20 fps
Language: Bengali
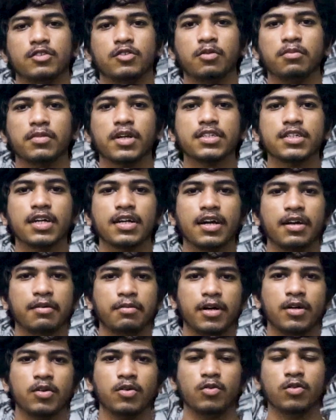তোমরা যারা
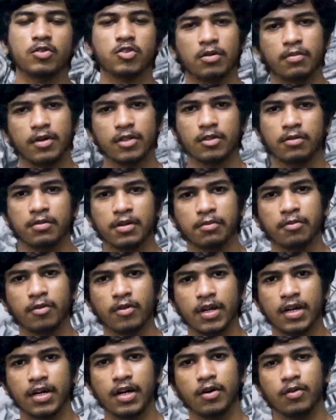এবার উচ্চ মাধ্যমিক
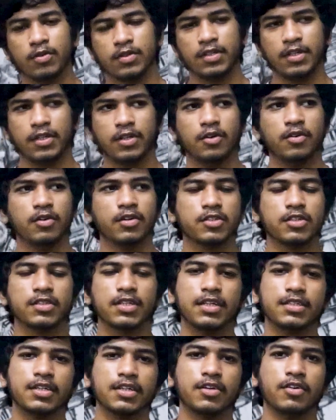পরীক্ষায় উত্তীর্ণ হয়েছে
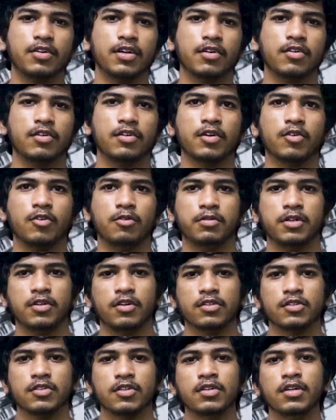তাদেরকে অনেক অনেক
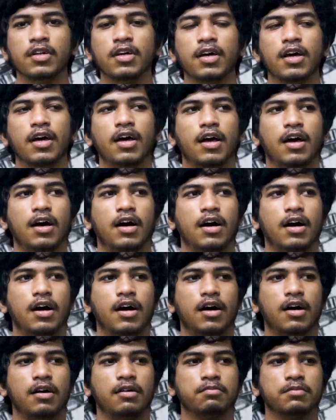অভিনন্দন
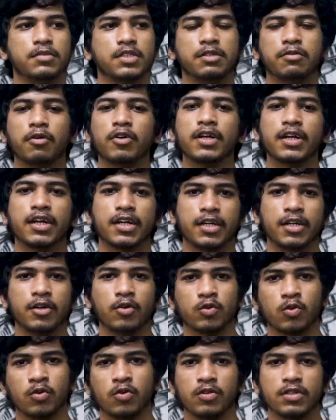জীবনের একটি
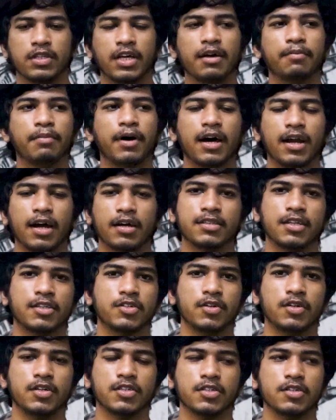নতুন অধ্যায় পা রাখতে
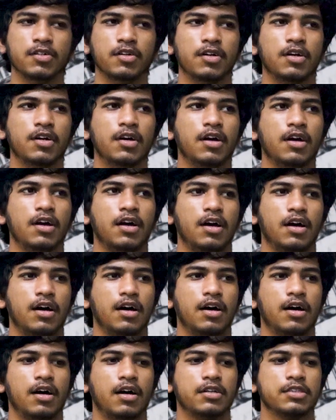চলেছ
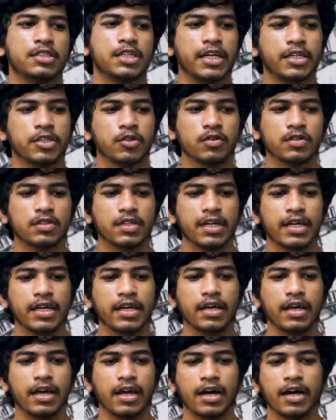সেই সূত্রেই
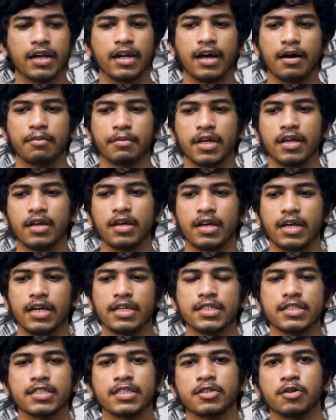এখানে আমি
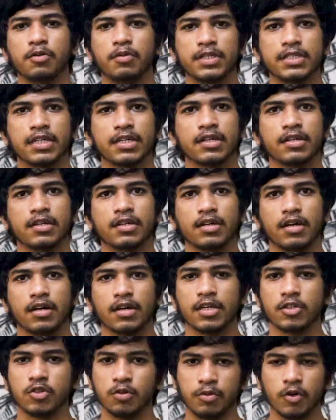এসেছি তোমাদের
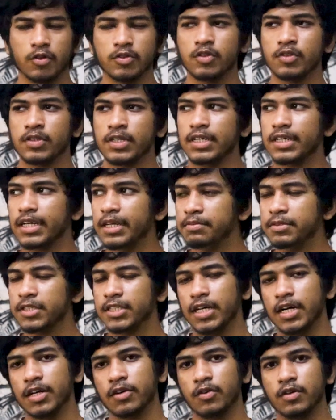কিছু প্রস্তুতির টিপস
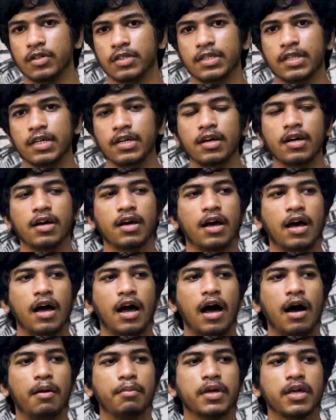শেয়ার করতে
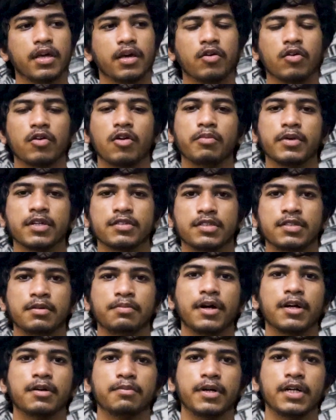আমি ইকোনমিক্স
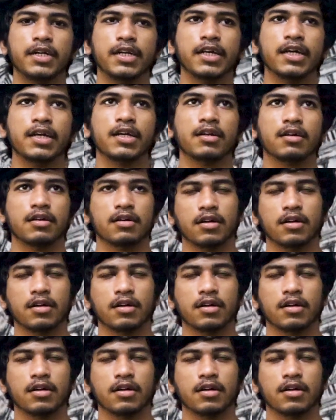ডিপার্টমেন্টের